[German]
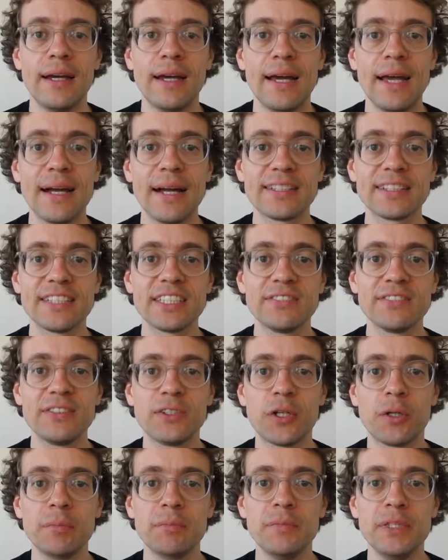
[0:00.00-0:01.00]
Herzlich
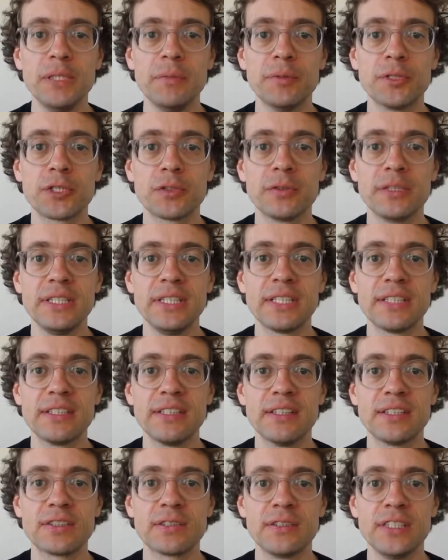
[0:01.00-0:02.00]
willkommen, liebe
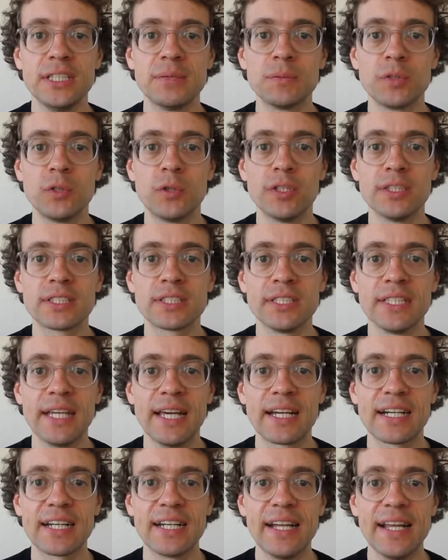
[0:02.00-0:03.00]
Studierende, zu diesem kurzen
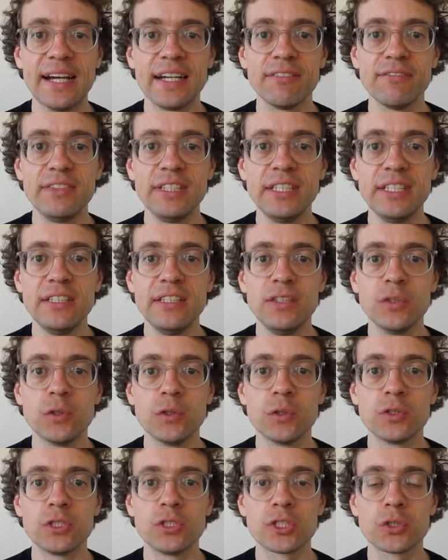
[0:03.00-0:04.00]

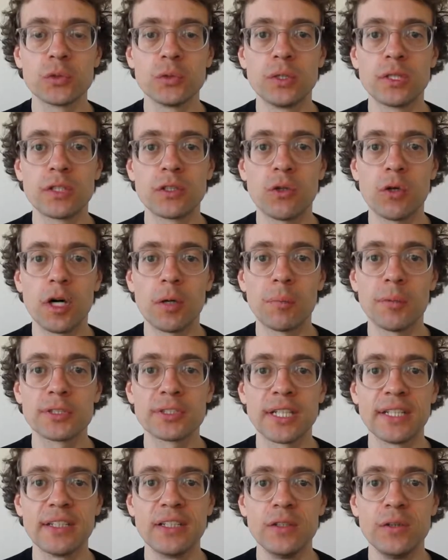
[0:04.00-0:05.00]
Erklärvideo zur
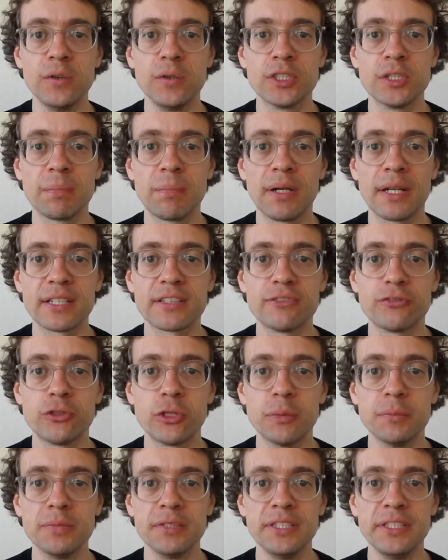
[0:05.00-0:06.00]

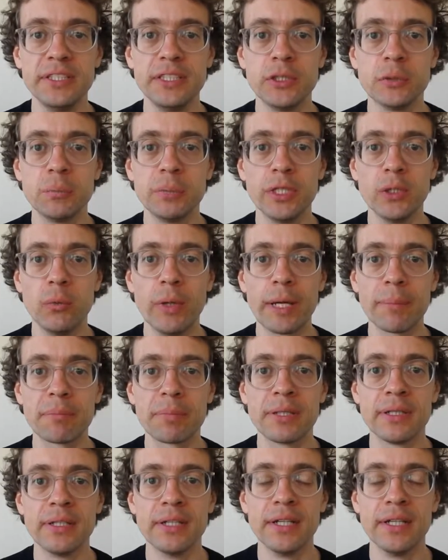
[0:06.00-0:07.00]
Korpusanalyse-Plattform CQP
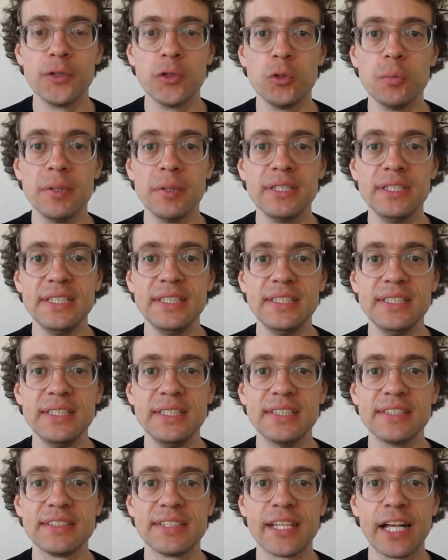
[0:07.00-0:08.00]
Web, über die
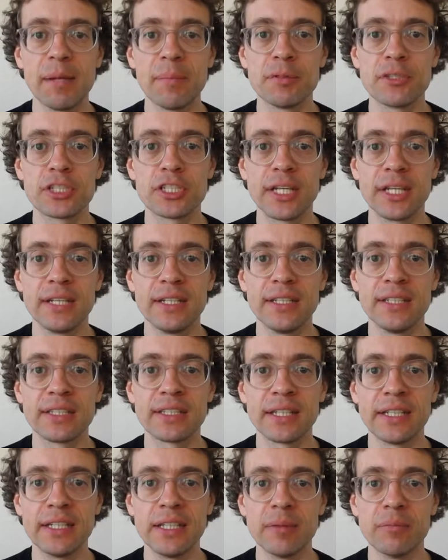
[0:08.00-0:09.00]
Sie selbstständig
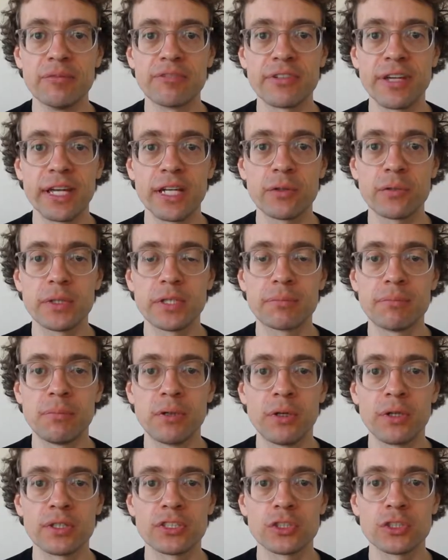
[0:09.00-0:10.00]
in dem Fan
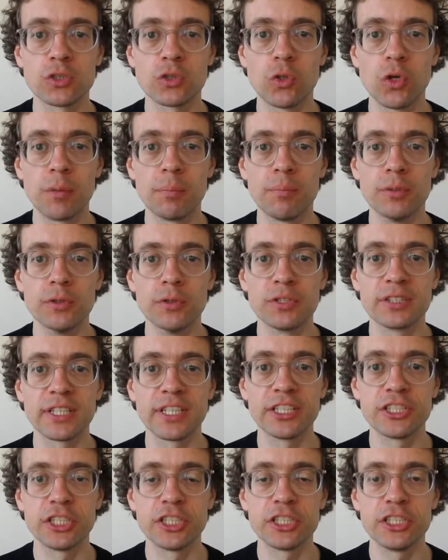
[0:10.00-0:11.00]
Reports Korpus
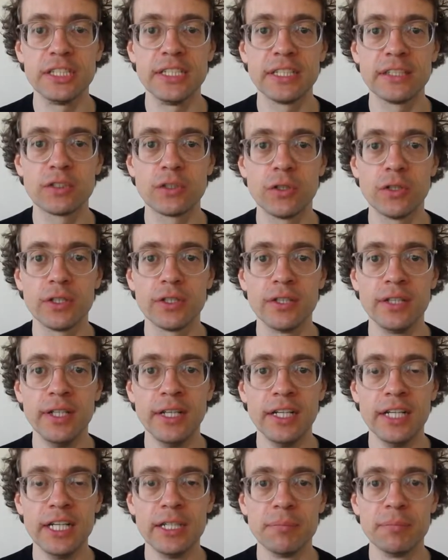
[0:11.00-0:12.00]
recherchieren können,
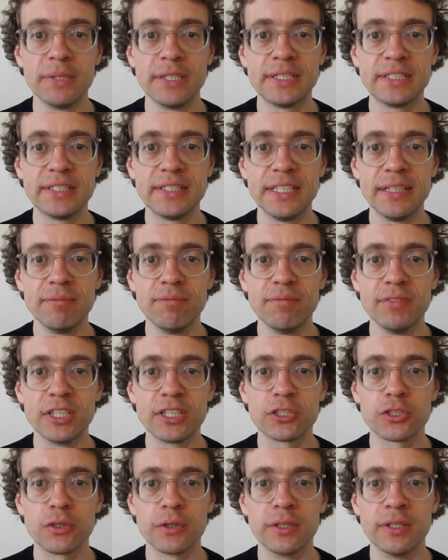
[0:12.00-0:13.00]
mit dem wir
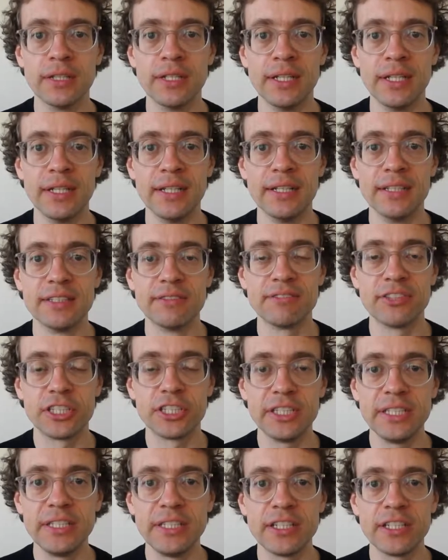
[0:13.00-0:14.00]
schon
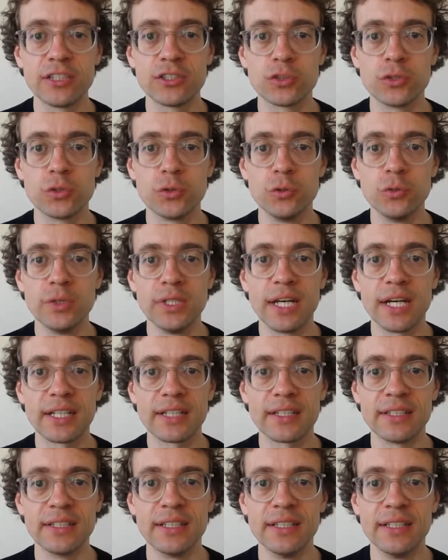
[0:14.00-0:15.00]
verschiedentlich zu tun
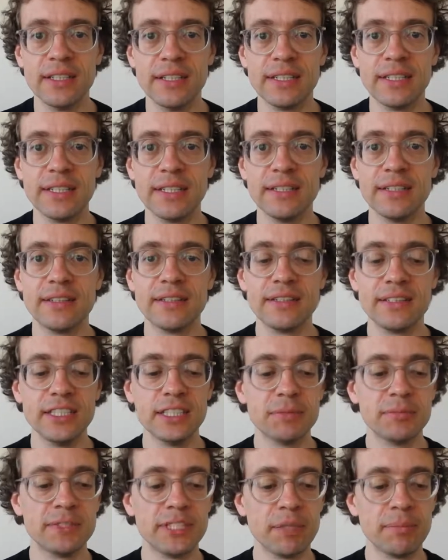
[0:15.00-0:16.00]
hatten in
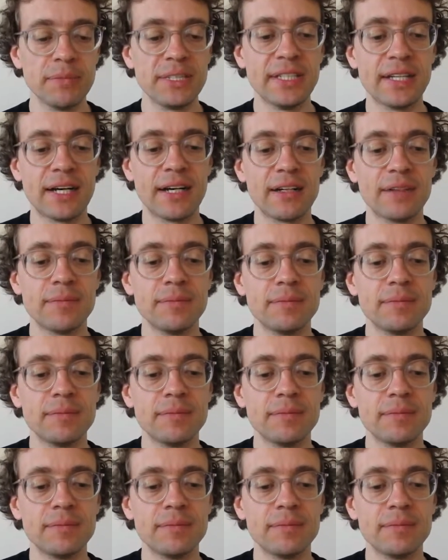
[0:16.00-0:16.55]
diesem Seminar.